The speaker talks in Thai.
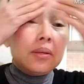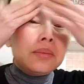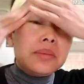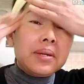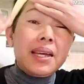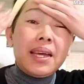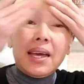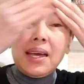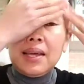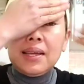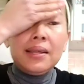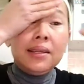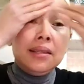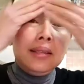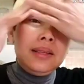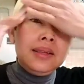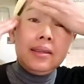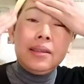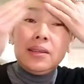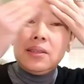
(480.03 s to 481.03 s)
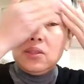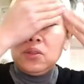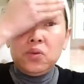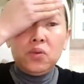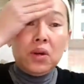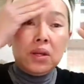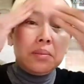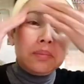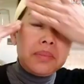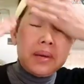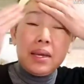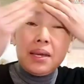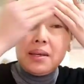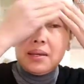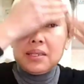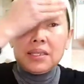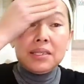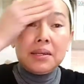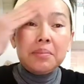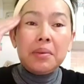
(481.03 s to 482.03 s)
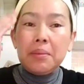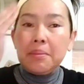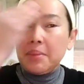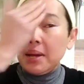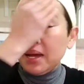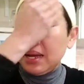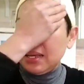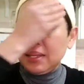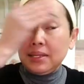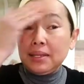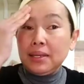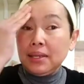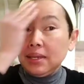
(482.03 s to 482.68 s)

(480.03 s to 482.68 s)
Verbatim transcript: ดไปค่ะนวดไปสักประมาณ